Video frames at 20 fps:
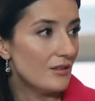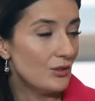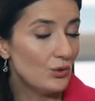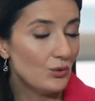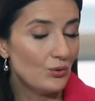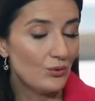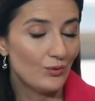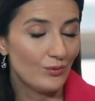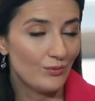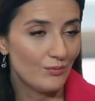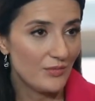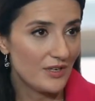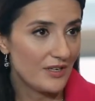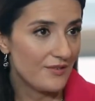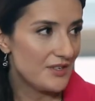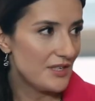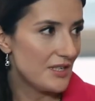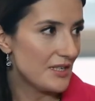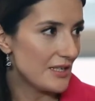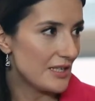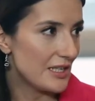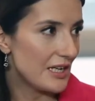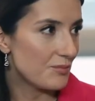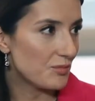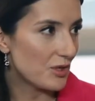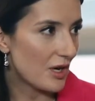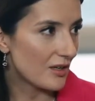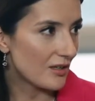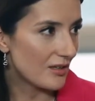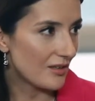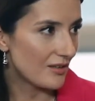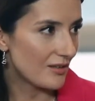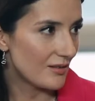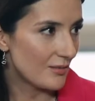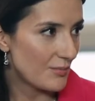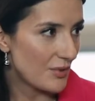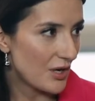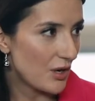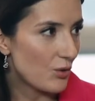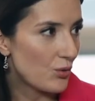Ну, мы все знаем, как э,
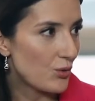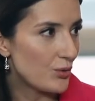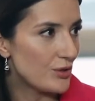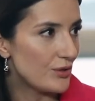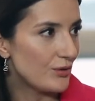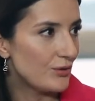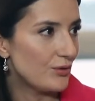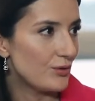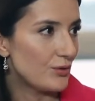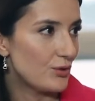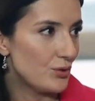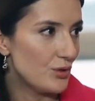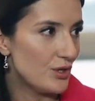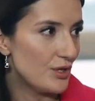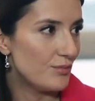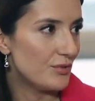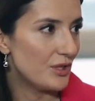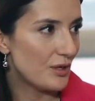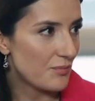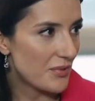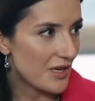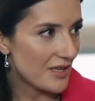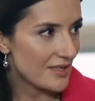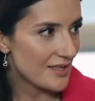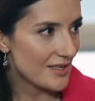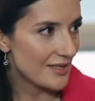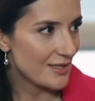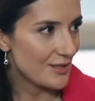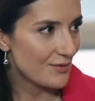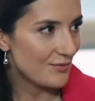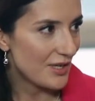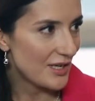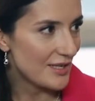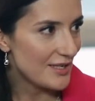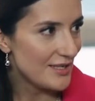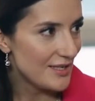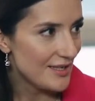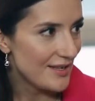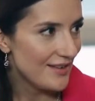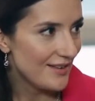проходят судебные процессы в
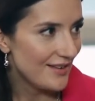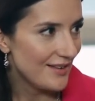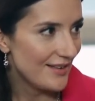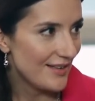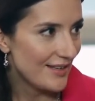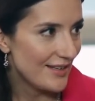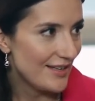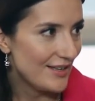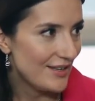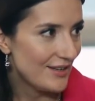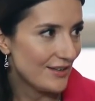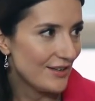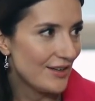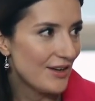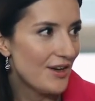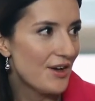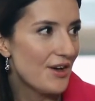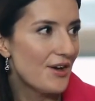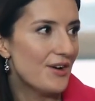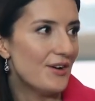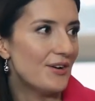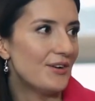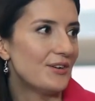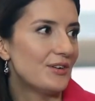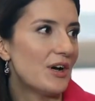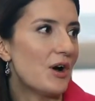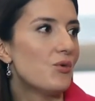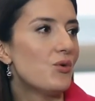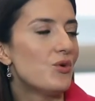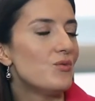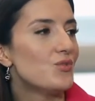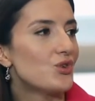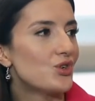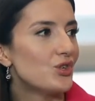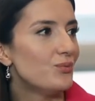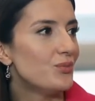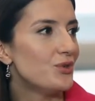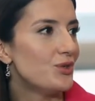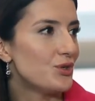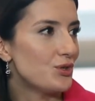России и э, какой может
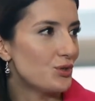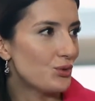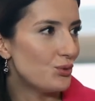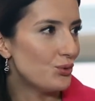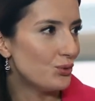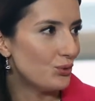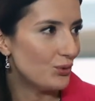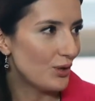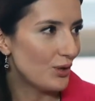быть исход у